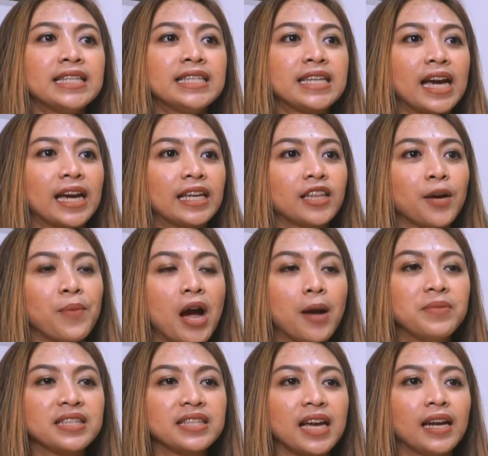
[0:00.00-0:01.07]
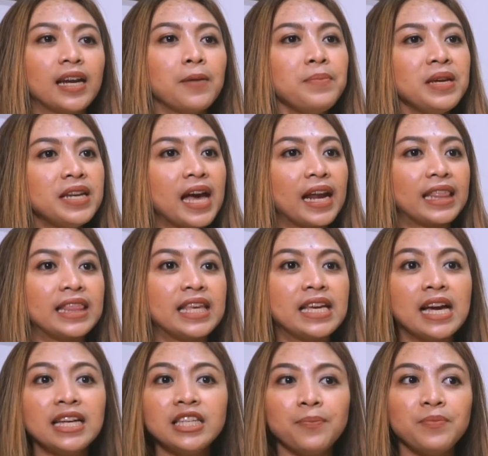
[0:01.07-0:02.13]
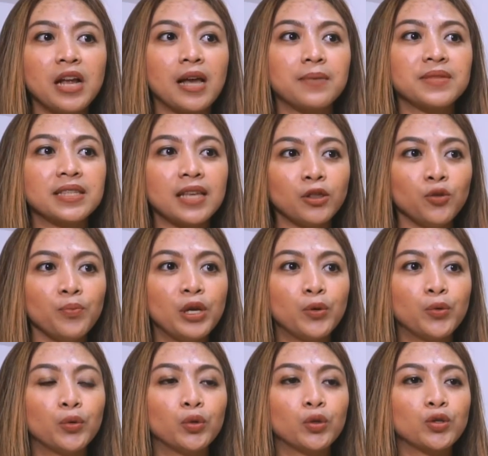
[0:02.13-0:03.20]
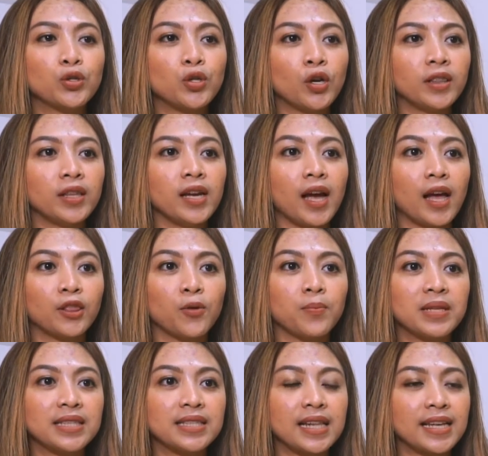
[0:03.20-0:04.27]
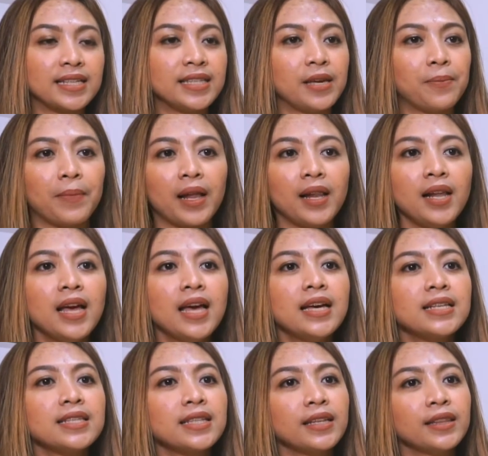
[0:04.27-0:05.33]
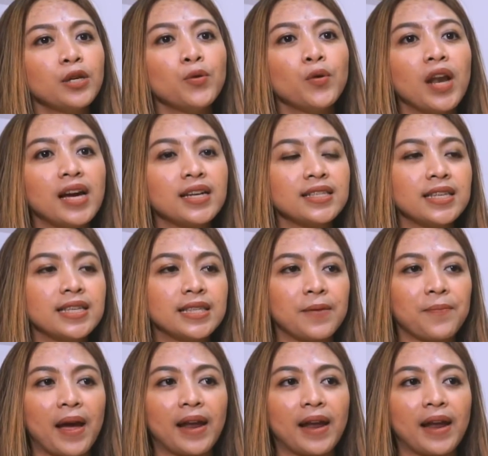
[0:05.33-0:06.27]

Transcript: Jika kita menghabiskan lebih dari 3 jam dalam satu minggu untuk sorting atau menseleksi email, setting ulang sistem